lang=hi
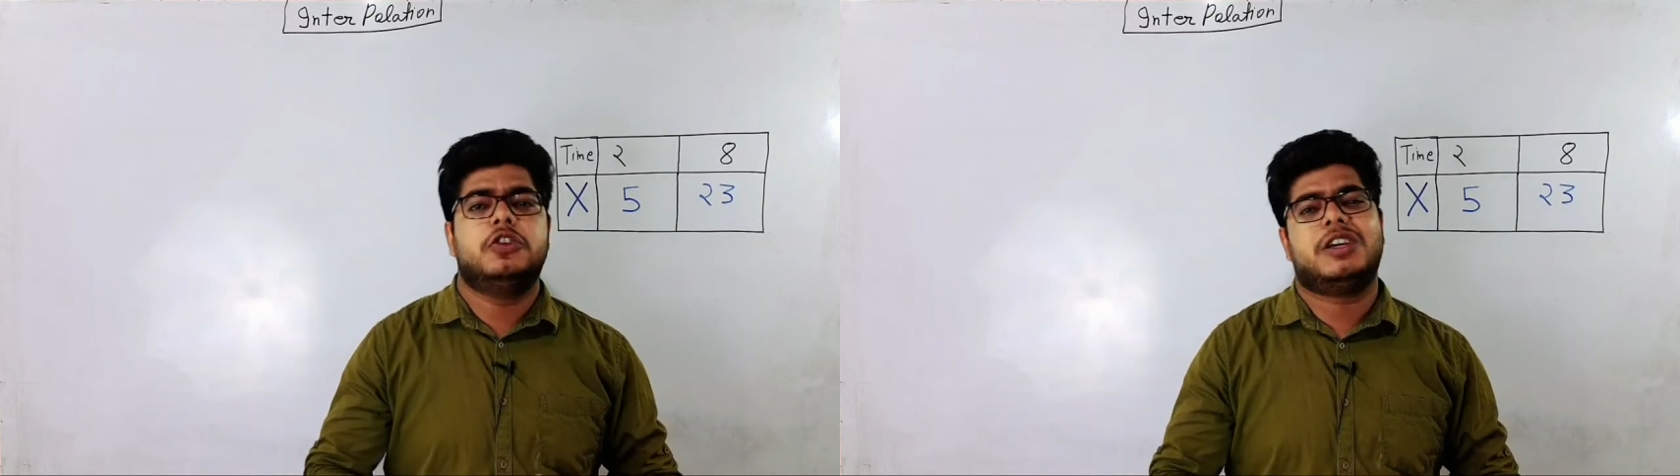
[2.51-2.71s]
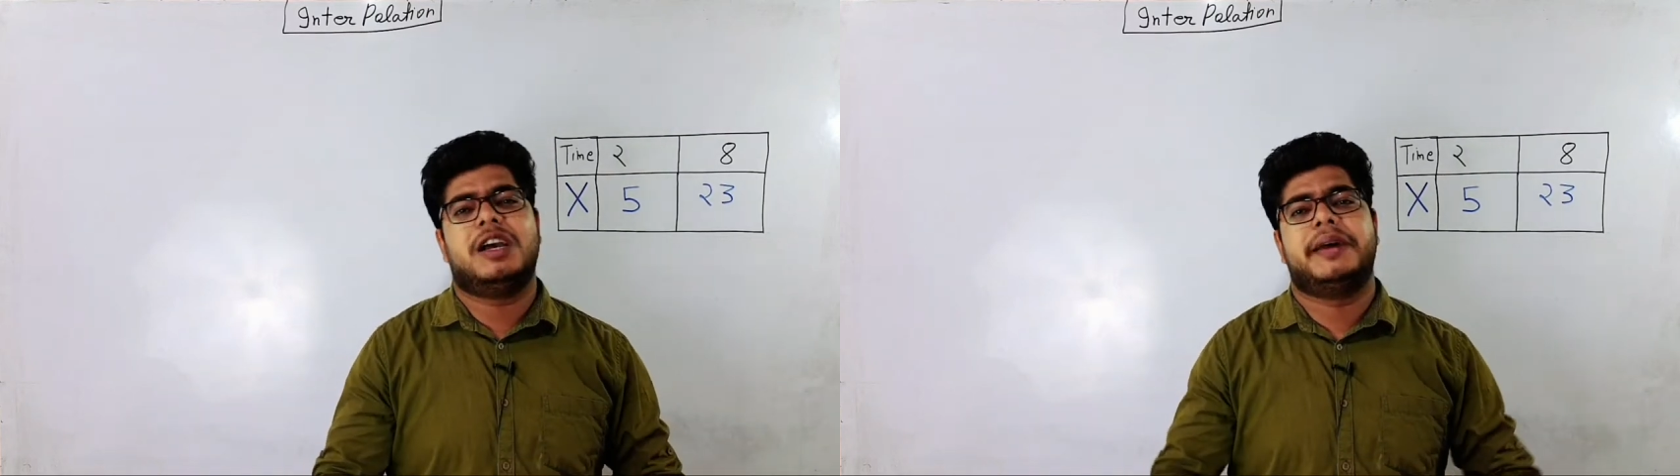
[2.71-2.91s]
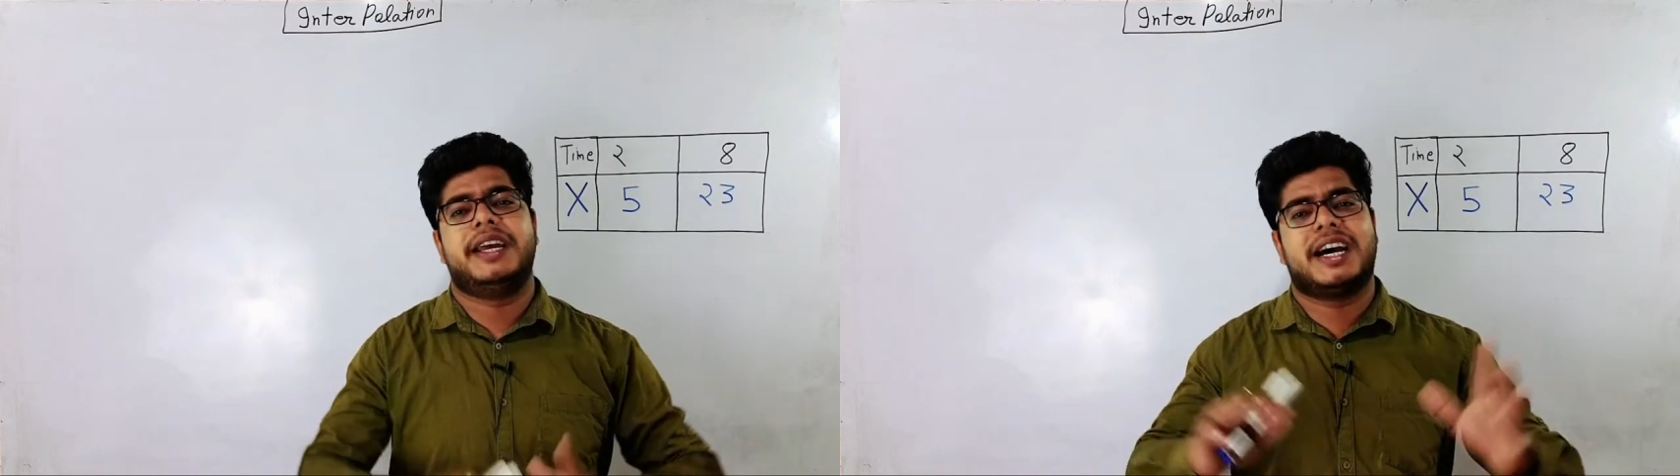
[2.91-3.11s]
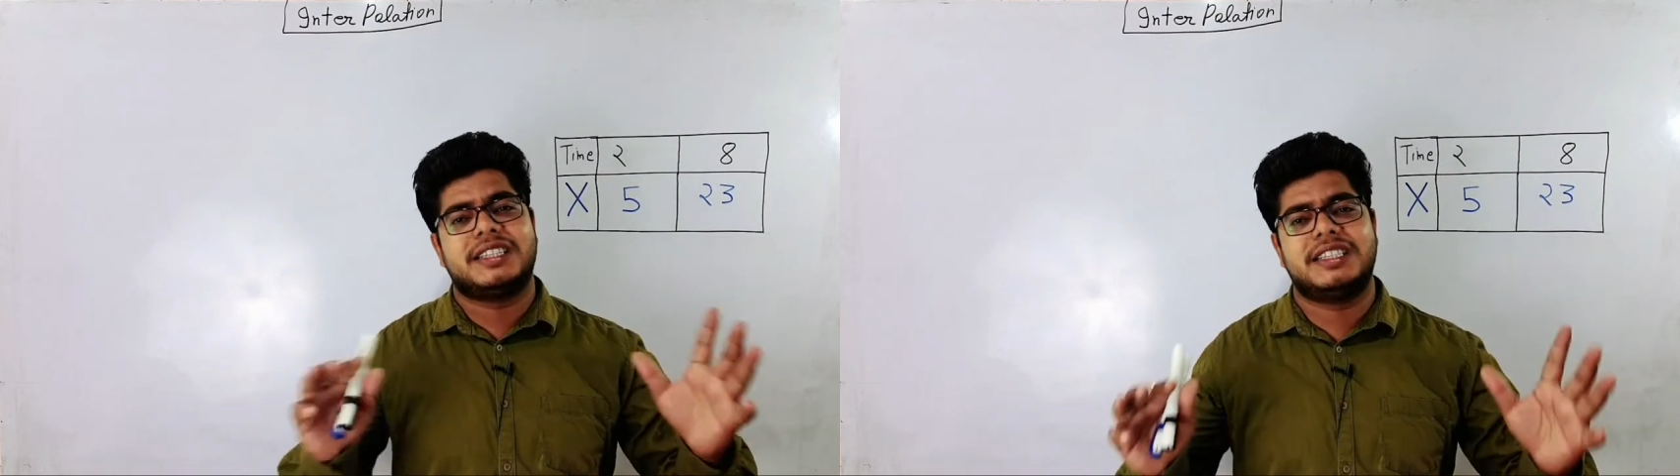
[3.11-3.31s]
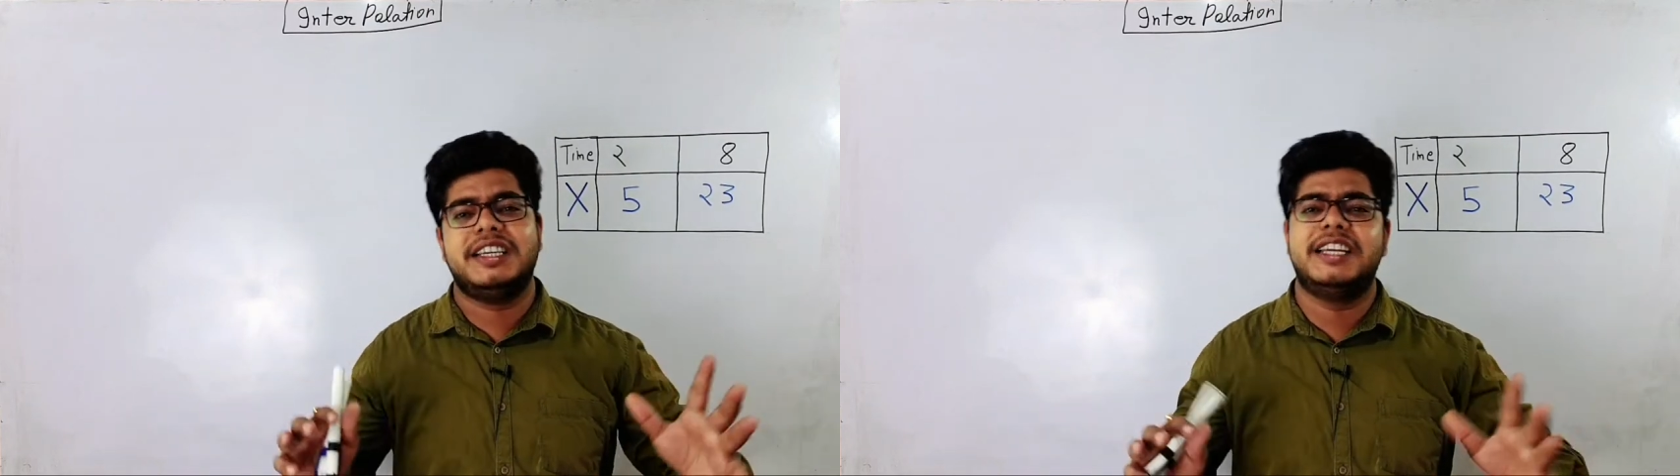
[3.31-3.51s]
जो कि हमारे
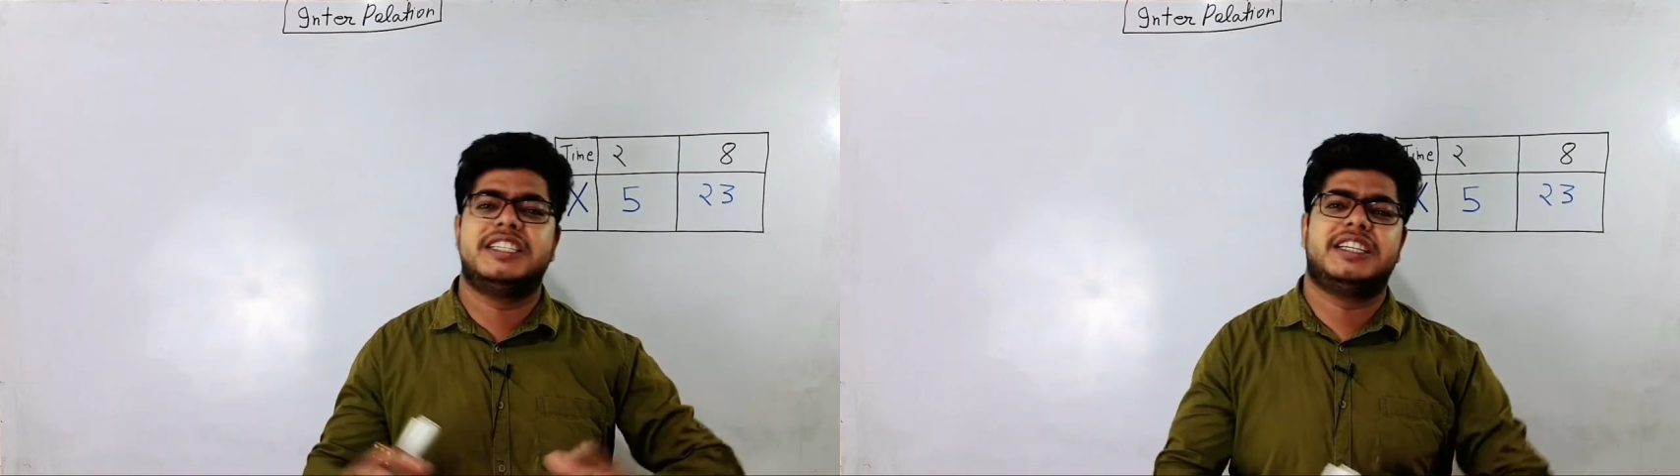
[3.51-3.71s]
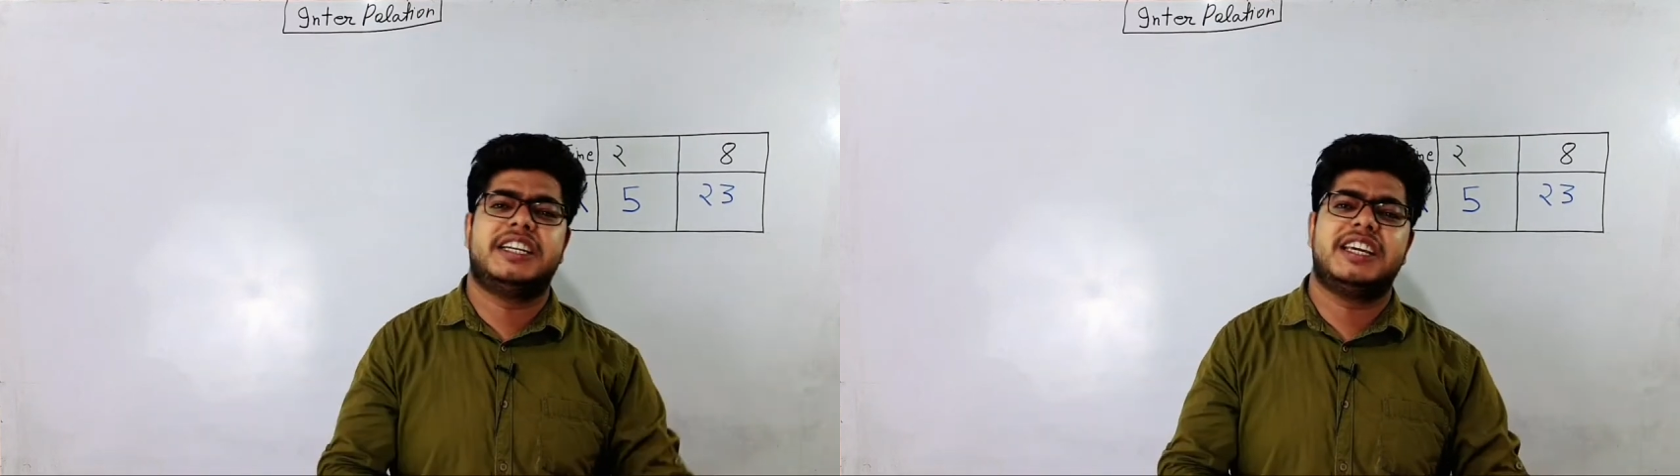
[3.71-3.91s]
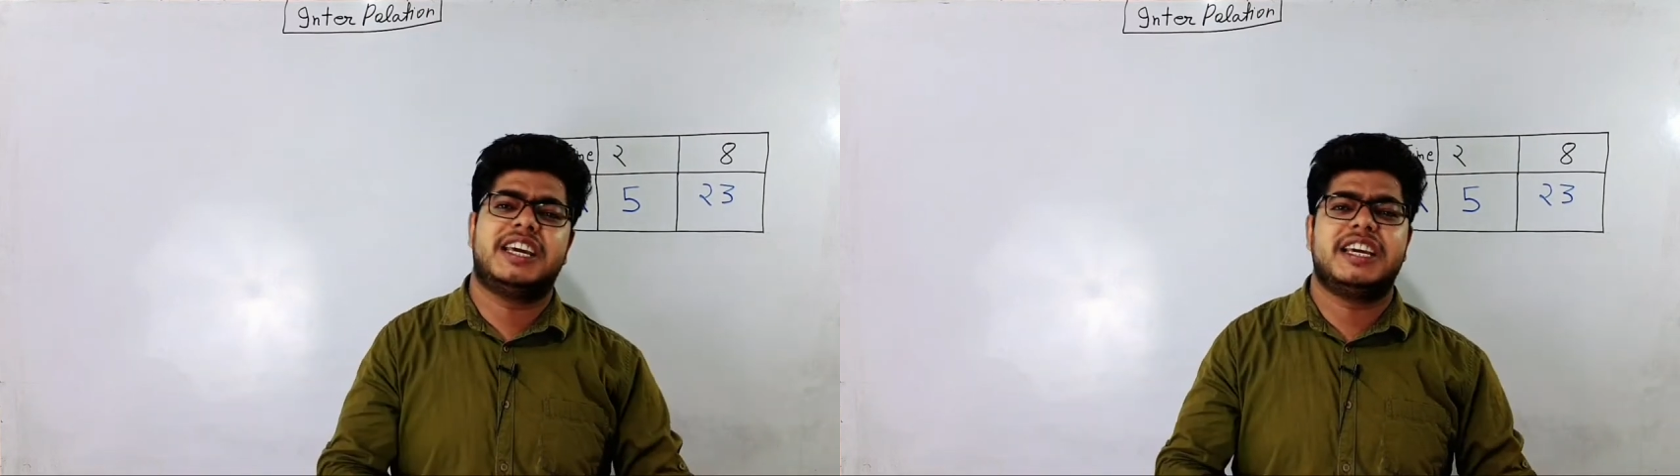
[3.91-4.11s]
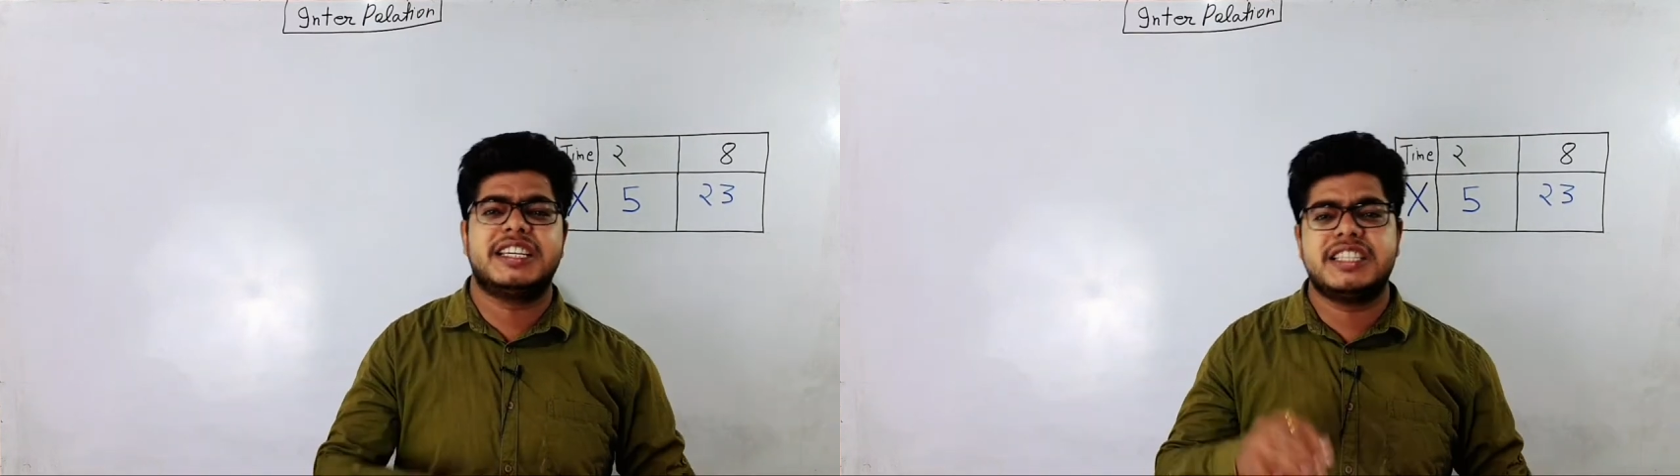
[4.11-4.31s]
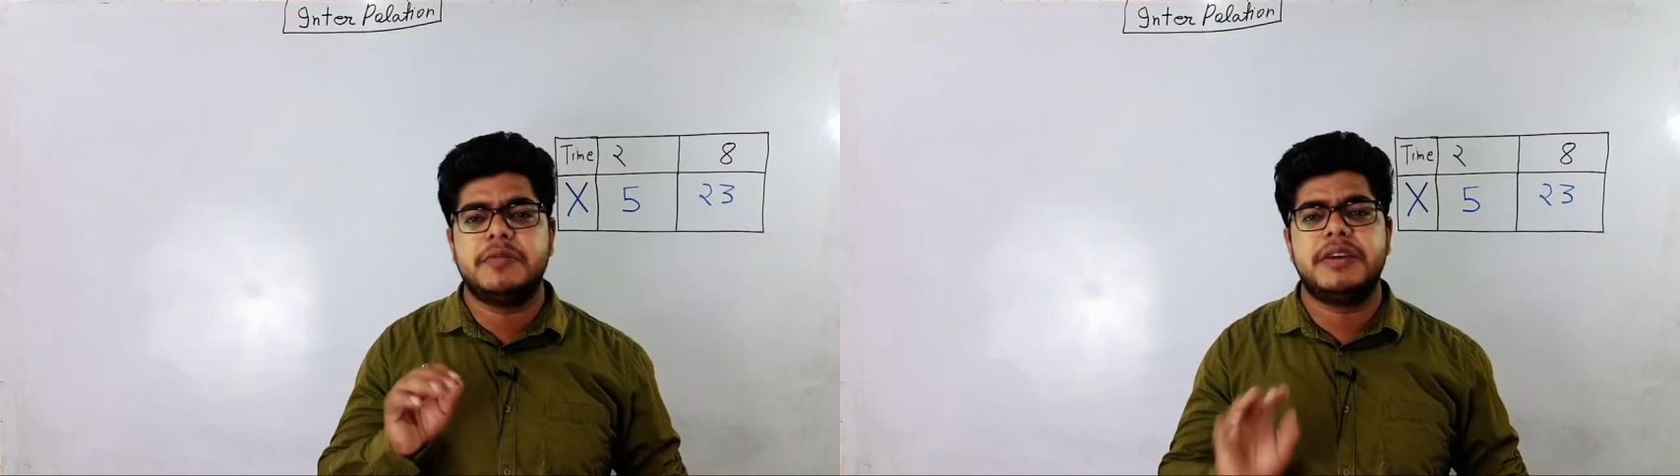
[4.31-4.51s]
आरसीसी या इंजीनियरिंग के
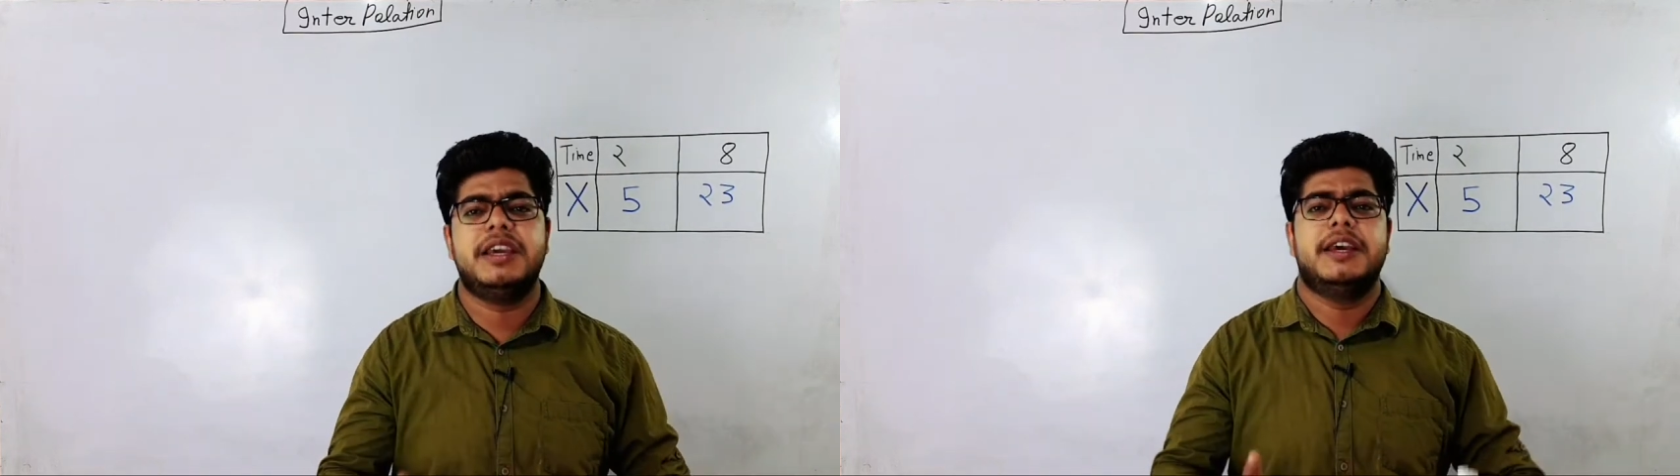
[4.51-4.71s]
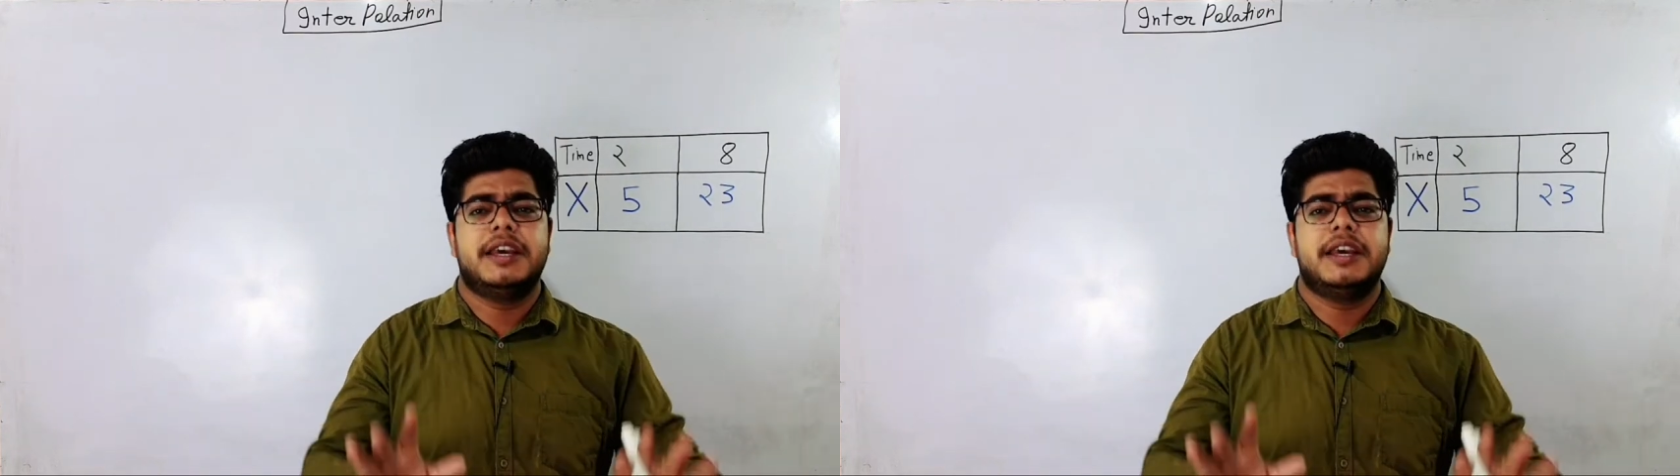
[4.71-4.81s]
किसी भी